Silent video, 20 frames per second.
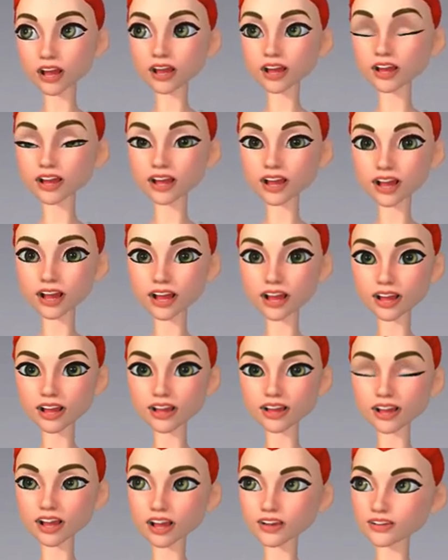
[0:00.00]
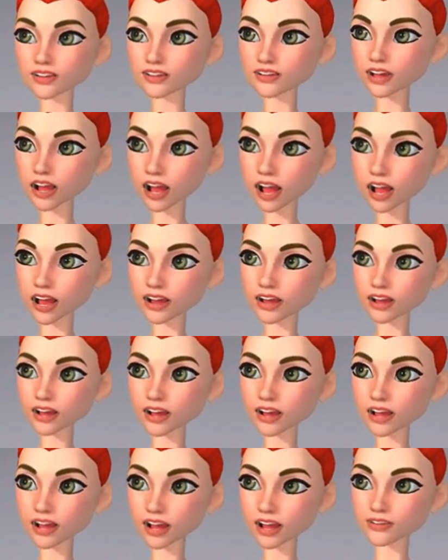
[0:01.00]
え負 GIF 化
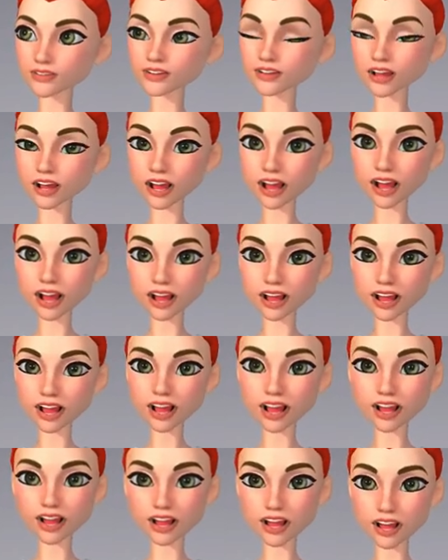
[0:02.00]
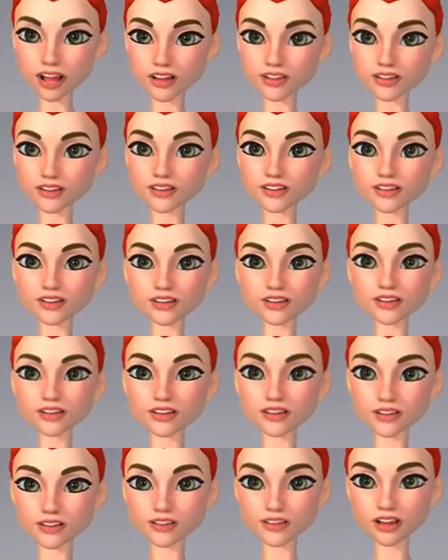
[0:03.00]
AVI 形式の保存、
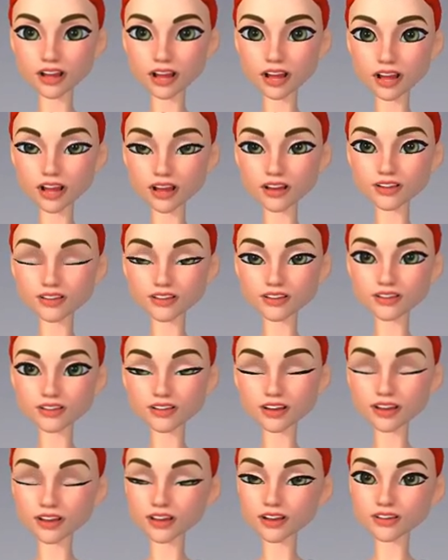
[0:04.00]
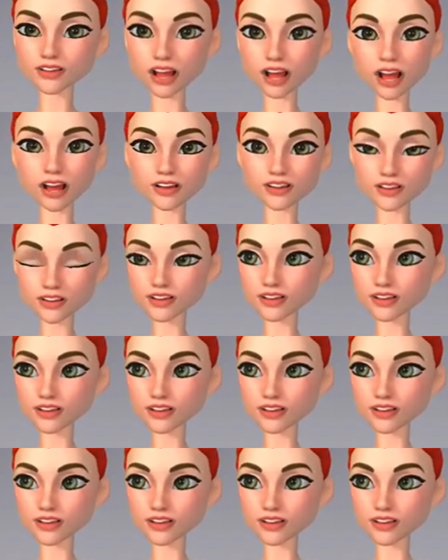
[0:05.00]
えファイル